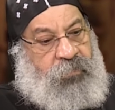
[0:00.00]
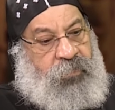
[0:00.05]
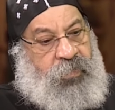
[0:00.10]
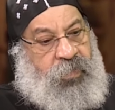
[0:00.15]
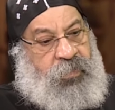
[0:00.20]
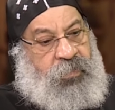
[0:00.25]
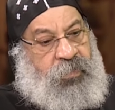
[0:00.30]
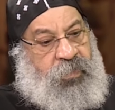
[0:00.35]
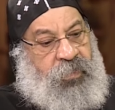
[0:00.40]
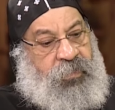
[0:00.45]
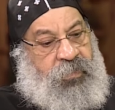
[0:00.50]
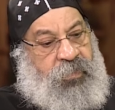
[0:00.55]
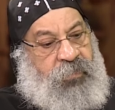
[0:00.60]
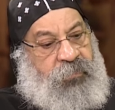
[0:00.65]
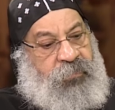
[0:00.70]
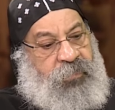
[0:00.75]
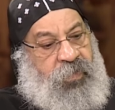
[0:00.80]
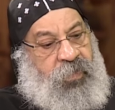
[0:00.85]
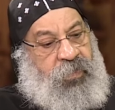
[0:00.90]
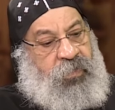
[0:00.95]

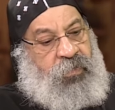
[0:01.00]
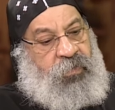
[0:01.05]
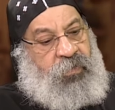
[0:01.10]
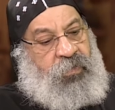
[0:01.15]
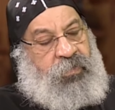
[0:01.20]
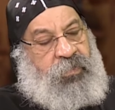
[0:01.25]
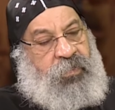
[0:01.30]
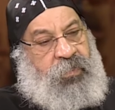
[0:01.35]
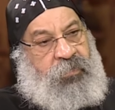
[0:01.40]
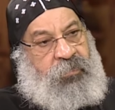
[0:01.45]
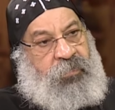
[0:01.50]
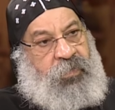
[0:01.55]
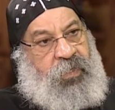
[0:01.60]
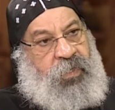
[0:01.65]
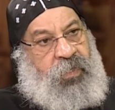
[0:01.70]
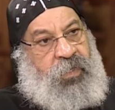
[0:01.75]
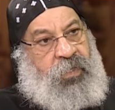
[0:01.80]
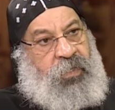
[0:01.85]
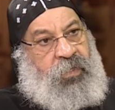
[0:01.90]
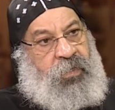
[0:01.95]
فالتكتيف هنا يقصد
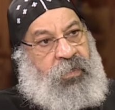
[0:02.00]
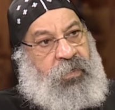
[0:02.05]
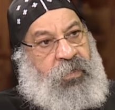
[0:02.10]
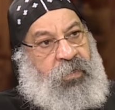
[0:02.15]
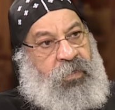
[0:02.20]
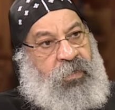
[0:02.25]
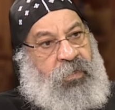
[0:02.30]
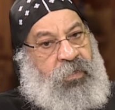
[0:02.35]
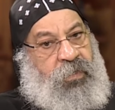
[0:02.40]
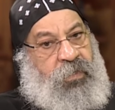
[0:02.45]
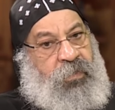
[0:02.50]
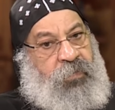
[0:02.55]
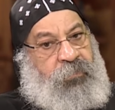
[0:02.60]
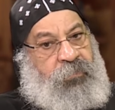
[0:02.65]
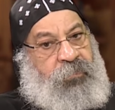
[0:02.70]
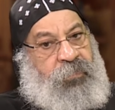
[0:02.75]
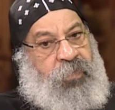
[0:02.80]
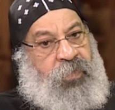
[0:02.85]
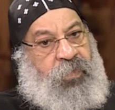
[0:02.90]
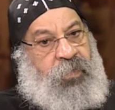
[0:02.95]
بيها اللي
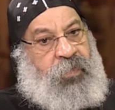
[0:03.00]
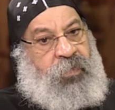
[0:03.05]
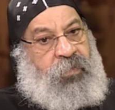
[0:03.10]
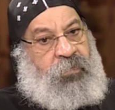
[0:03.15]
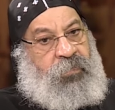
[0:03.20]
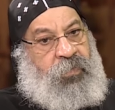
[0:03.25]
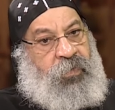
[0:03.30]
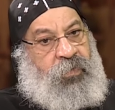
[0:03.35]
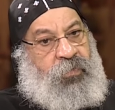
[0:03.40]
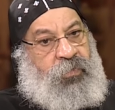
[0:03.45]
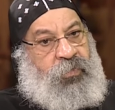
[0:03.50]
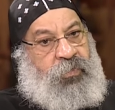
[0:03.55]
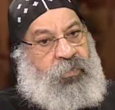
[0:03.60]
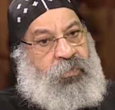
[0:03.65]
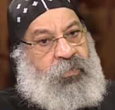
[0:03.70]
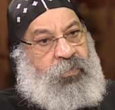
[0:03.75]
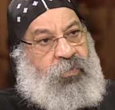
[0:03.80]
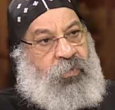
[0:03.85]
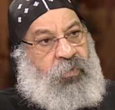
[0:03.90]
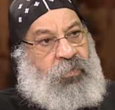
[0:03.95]

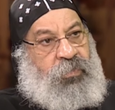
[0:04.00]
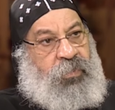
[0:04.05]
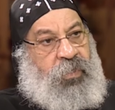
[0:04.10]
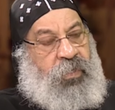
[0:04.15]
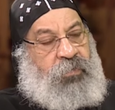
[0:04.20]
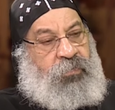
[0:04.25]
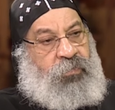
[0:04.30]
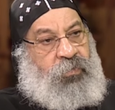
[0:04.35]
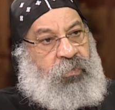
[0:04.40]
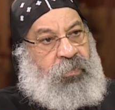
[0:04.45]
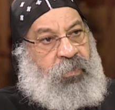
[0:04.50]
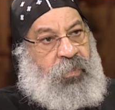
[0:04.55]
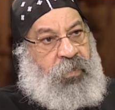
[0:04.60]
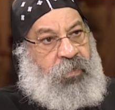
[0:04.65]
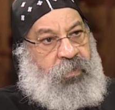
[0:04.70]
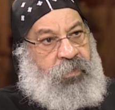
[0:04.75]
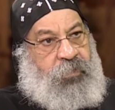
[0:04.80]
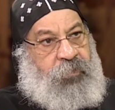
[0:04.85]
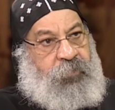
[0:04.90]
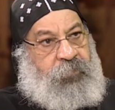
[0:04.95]
ملوش سلطان
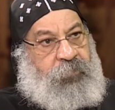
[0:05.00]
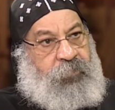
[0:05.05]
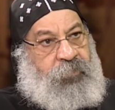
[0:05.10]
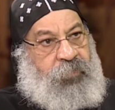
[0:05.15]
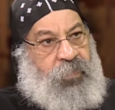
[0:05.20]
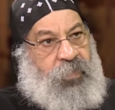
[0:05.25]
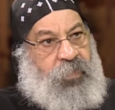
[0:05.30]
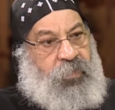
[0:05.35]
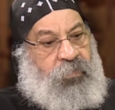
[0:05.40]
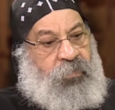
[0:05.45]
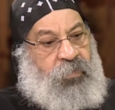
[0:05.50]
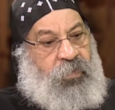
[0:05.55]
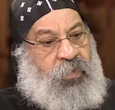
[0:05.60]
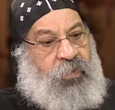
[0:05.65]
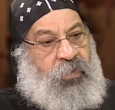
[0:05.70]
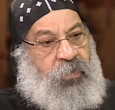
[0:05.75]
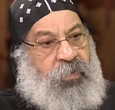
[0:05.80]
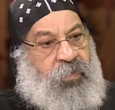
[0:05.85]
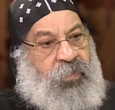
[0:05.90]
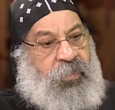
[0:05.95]
مطلق
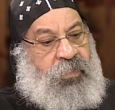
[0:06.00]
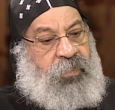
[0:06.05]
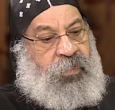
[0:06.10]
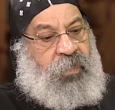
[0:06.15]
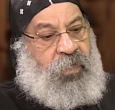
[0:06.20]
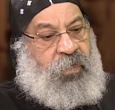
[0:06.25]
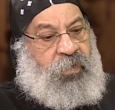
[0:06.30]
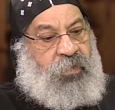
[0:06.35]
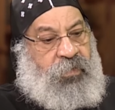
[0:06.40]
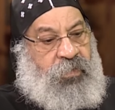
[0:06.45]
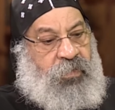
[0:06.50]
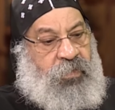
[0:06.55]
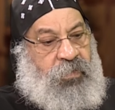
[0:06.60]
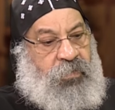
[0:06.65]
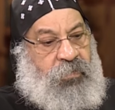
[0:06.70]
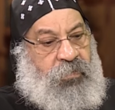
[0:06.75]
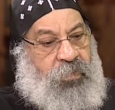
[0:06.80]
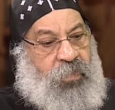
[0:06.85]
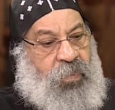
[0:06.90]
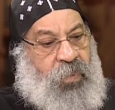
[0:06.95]
ولا حرية حركة
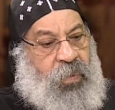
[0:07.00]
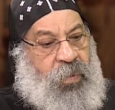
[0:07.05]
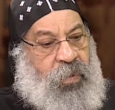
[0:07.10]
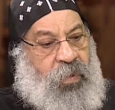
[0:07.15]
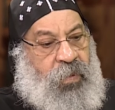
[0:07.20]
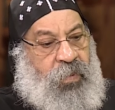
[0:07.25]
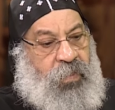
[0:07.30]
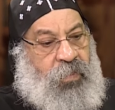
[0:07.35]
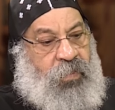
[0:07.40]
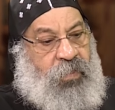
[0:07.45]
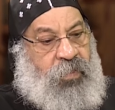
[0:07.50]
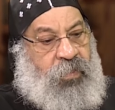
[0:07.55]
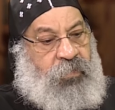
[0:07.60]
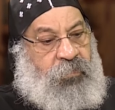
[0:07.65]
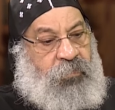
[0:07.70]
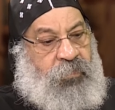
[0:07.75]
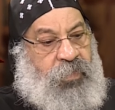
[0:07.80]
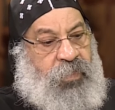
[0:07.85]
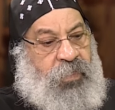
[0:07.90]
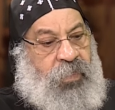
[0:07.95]

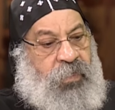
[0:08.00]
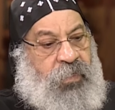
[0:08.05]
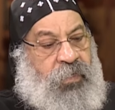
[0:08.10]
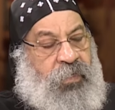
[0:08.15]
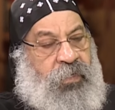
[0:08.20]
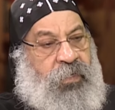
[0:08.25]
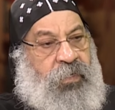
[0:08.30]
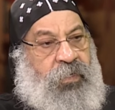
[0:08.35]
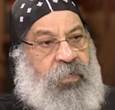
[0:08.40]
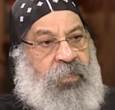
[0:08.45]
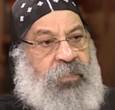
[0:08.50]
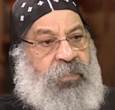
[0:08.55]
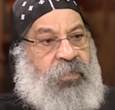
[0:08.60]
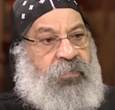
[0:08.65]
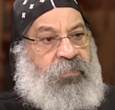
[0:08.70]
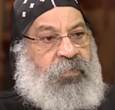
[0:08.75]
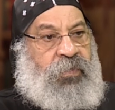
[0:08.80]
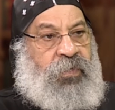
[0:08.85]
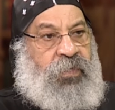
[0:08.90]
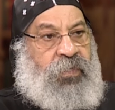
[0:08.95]
بدليل إن
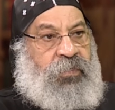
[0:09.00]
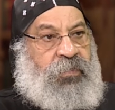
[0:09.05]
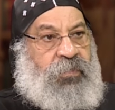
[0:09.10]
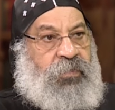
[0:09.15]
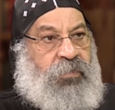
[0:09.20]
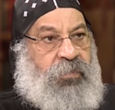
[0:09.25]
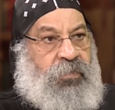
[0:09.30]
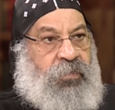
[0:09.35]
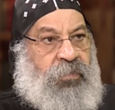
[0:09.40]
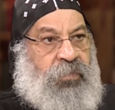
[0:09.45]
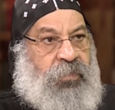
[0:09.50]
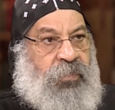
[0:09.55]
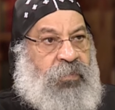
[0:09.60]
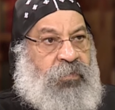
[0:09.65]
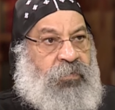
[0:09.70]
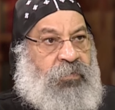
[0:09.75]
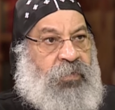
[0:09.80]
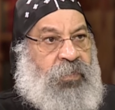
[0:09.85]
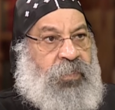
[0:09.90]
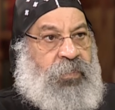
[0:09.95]
لسه في ناس
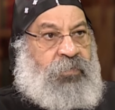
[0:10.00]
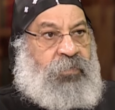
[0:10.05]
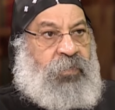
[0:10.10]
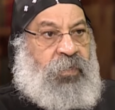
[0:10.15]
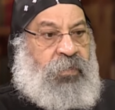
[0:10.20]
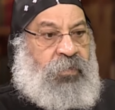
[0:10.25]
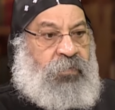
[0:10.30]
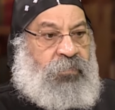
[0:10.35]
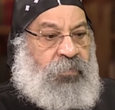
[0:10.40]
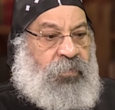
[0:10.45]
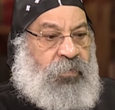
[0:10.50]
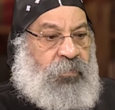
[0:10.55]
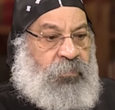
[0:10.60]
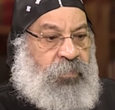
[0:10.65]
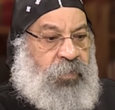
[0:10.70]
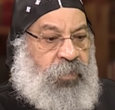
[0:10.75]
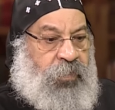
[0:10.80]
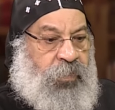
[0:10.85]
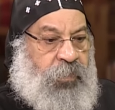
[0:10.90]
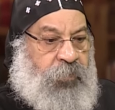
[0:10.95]
قديسين وناس بتعرف
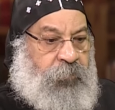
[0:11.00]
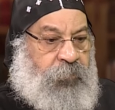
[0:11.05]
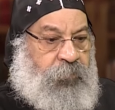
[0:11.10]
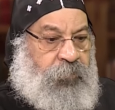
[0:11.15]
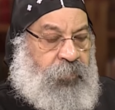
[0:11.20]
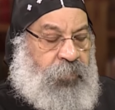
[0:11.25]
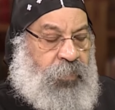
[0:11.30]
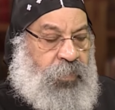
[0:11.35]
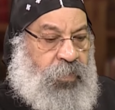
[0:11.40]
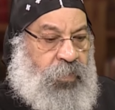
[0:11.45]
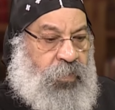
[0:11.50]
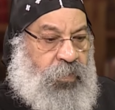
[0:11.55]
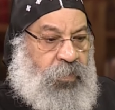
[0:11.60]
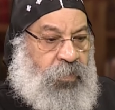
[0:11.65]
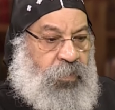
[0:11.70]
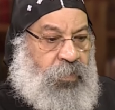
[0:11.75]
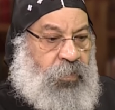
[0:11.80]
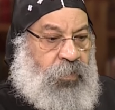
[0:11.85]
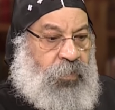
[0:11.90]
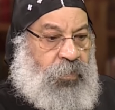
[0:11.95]
ربنا
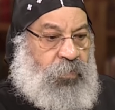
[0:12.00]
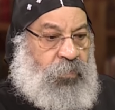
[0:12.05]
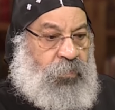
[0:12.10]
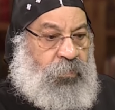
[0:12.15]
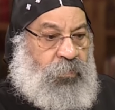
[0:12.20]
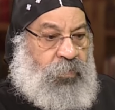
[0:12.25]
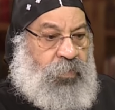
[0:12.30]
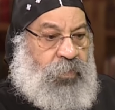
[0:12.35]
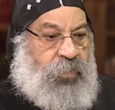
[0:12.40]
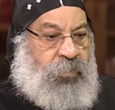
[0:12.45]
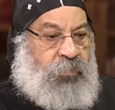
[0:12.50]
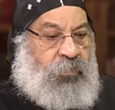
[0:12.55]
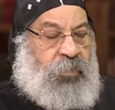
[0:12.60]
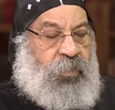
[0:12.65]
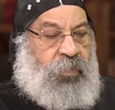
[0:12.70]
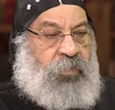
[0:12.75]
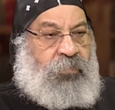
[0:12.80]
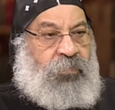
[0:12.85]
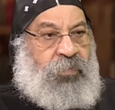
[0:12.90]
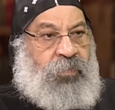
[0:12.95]
وناس
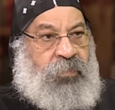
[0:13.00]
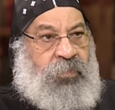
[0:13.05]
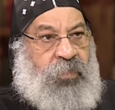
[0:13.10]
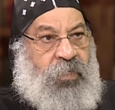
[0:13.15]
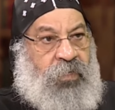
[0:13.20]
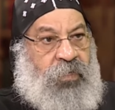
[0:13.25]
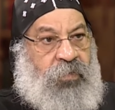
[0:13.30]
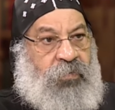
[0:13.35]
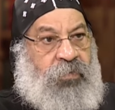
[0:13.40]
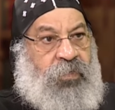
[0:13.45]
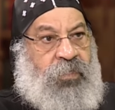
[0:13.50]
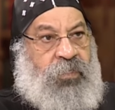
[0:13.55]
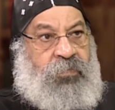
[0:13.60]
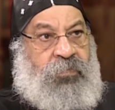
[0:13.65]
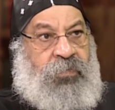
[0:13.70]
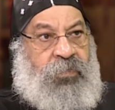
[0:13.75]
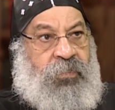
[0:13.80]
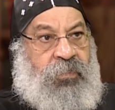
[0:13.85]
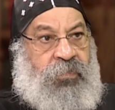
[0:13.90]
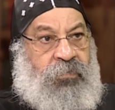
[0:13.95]
بتحب الصلاة
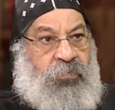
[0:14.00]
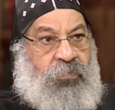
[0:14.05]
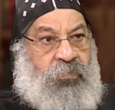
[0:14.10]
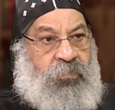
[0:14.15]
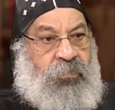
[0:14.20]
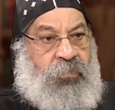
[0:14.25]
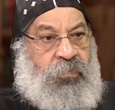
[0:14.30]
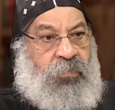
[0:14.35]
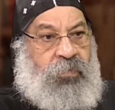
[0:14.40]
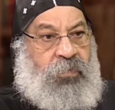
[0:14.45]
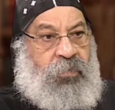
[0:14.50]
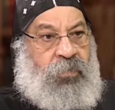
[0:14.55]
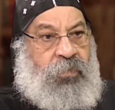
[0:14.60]
وناس بتصوم